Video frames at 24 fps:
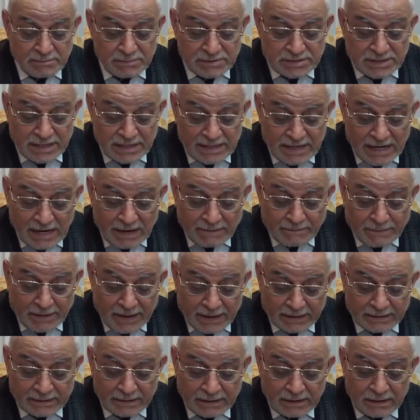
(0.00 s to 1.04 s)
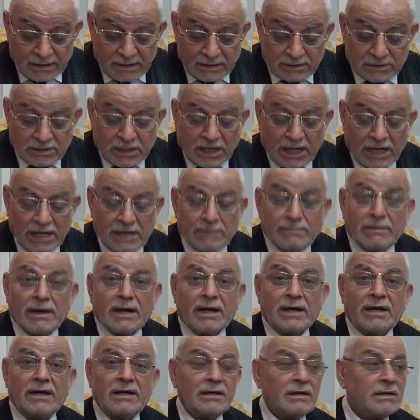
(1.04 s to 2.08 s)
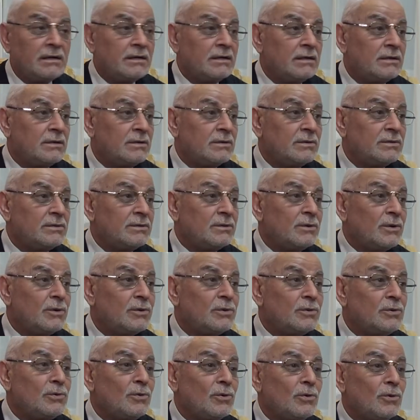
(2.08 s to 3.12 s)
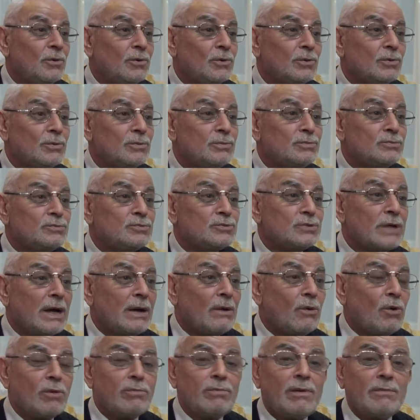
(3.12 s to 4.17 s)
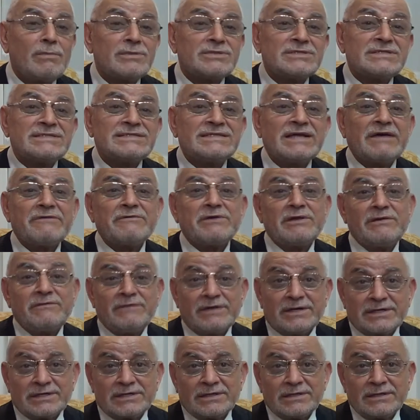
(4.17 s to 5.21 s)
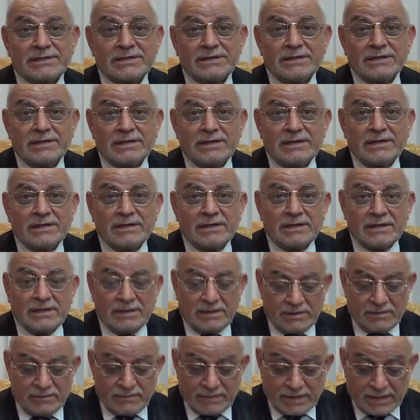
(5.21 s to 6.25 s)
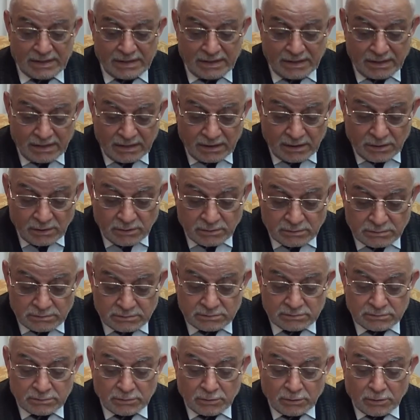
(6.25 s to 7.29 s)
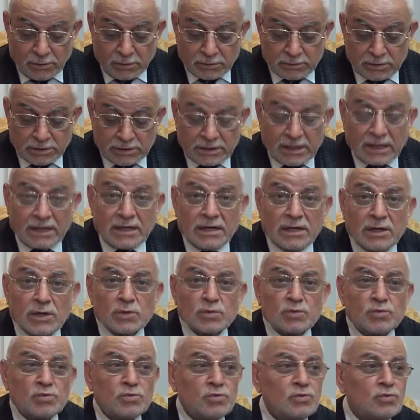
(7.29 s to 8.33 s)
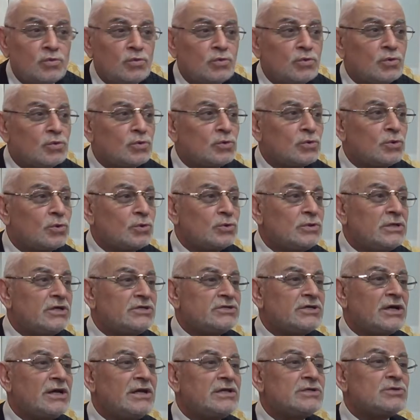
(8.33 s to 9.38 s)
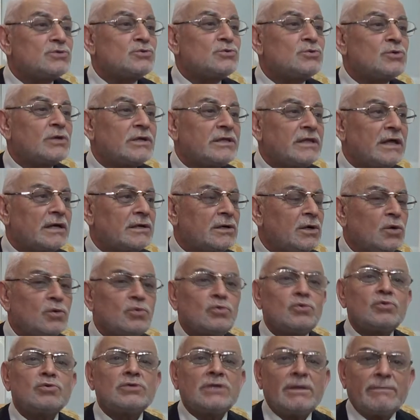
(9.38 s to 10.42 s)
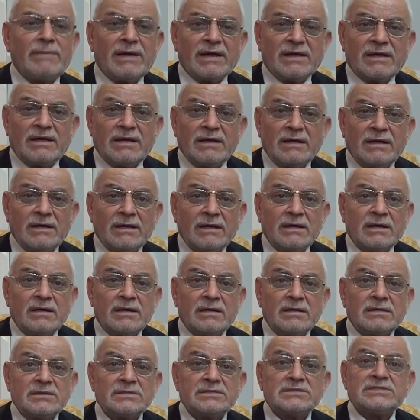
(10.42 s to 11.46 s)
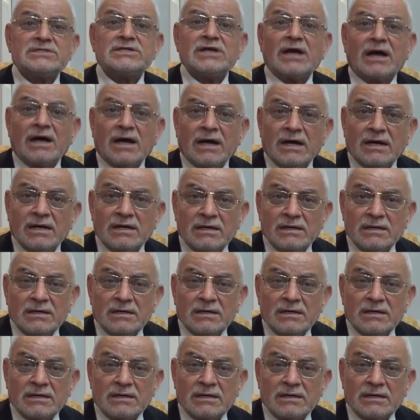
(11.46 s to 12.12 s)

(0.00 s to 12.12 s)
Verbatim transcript: bize ne yapar? Daima onun olduğumuza, olmamızın zevkini verir. Ve orada da nurun tecellisi zuhur eder. Nur demek ziya,